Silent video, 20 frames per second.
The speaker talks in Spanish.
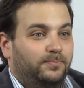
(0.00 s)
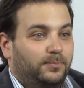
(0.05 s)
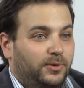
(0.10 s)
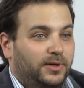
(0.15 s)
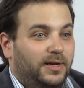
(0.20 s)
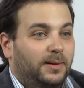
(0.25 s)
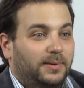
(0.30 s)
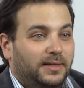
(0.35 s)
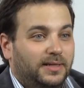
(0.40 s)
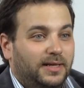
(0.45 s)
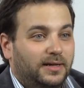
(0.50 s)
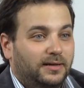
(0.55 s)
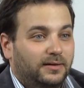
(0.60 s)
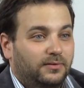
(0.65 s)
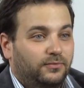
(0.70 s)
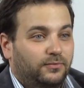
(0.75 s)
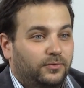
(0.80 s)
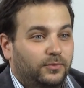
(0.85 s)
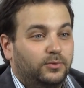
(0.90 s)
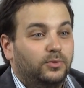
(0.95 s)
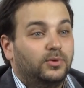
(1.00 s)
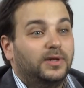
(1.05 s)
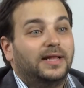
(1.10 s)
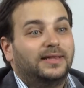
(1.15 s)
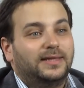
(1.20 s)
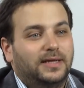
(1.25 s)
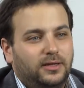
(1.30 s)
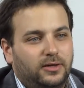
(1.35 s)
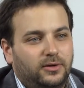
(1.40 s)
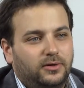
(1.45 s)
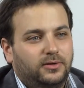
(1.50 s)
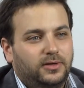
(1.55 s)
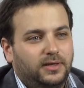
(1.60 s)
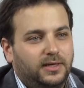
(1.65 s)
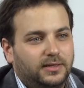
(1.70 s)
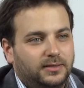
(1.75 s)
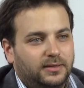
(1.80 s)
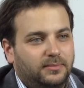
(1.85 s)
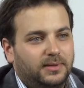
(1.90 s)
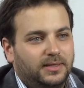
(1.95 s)
poder aprender futuras
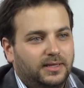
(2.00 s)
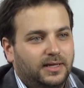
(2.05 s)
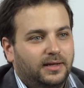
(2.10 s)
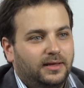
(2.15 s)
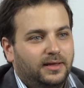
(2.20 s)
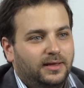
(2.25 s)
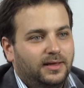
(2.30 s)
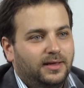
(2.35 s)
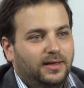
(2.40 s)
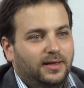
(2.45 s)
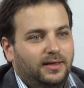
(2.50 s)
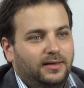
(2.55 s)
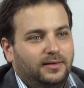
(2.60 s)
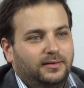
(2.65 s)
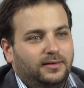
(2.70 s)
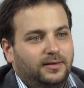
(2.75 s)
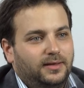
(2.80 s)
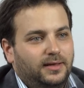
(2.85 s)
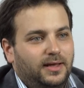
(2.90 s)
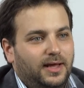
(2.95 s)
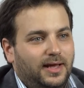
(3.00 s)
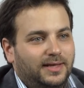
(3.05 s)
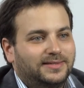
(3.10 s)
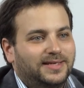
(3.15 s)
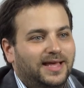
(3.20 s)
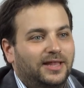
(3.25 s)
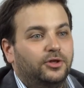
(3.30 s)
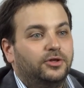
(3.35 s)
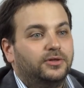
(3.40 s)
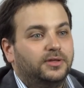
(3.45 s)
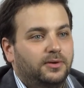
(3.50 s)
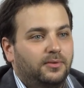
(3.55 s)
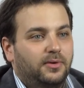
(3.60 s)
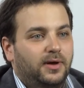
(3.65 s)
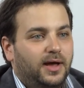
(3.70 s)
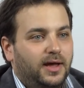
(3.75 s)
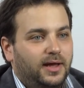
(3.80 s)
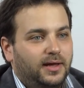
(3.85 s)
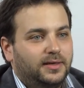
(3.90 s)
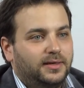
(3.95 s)
tecnologías, aprender eh, hacia dónde
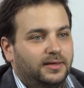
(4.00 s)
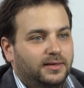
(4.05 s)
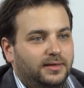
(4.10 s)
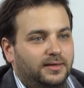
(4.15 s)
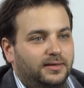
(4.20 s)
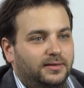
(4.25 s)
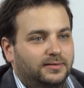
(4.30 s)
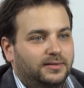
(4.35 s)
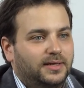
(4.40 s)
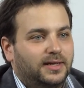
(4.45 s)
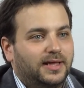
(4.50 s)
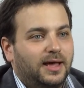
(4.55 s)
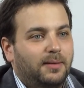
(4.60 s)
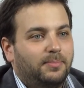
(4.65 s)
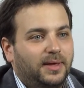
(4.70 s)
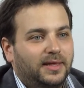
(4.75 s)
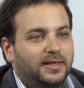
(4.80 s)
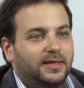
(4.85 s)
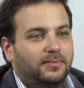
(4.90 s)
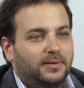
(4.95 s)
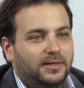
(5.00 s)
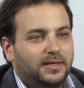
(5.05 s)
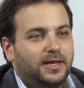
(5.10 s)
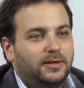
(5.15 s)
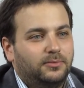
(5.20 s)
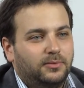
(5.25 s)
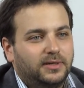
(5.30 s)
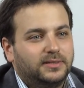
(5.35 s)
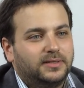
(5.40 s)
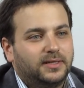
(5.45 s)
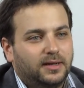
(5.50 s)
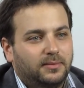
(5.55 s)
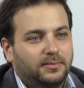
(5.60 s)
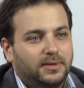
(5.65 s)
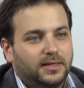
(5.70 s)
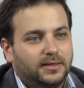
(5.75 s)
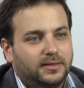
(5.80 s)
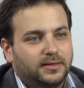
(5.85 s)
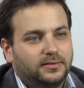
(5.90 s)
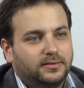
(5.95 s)
va y ser capaz de aprender las nuevas
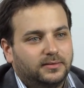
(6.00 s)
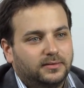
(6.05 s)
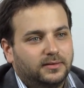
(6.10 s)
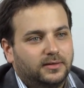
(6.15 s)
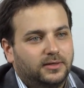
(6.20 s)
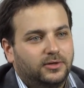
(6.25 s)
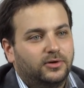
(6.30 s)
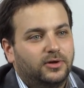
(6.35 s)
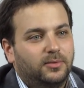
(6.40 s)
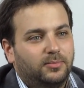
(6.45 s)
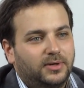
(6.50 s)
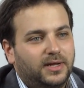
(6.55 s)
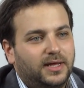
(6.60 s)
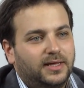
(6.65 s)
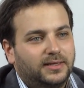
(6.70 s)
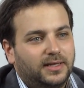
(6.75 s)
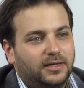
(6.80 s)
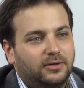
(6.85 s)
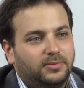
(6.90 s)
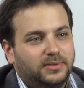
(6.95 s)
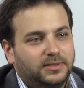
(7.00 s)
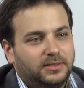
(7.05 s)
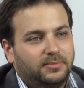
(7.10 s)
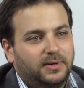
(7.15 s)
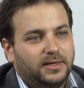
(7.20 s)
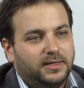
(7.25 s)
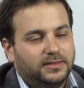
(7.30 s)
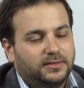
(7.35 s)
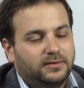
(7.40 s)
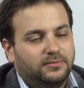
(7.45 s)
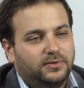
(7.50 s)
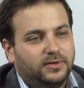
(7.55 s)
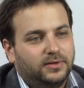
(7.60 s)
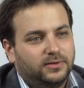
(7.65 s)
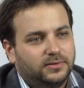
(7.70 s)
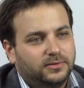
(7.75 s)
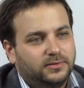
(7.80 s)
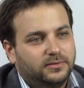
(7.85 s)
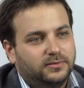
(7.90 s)
herramientas. Creo que por ahí están los principales desafíos.